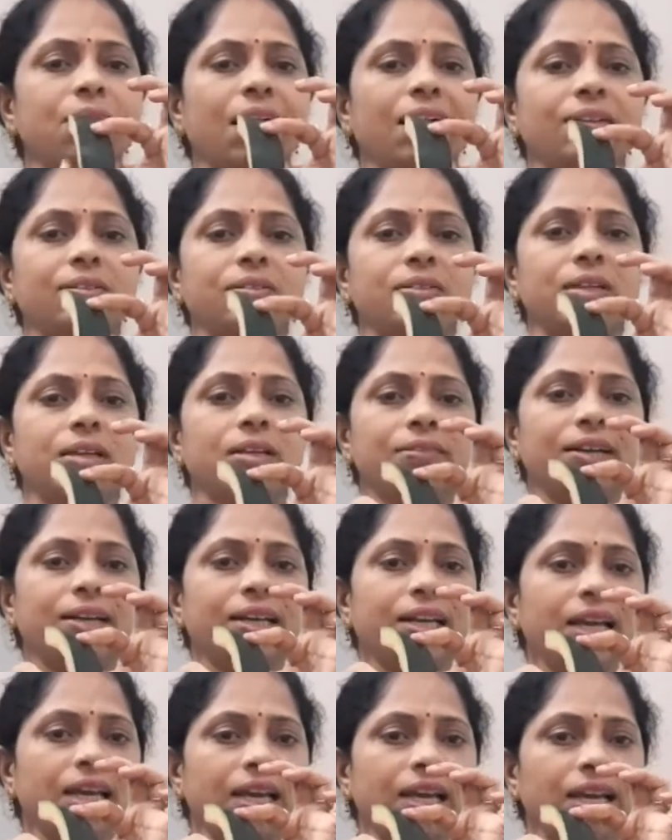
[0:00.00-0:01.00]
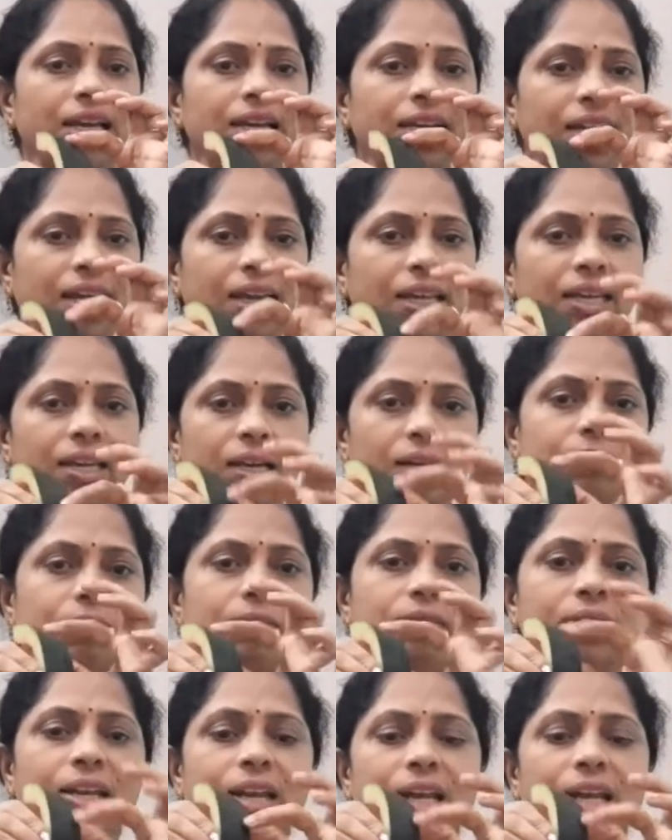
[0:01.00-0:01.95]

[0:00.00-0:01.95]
బయట ఉన్నటువంటి ఈ గ్రీనింగ్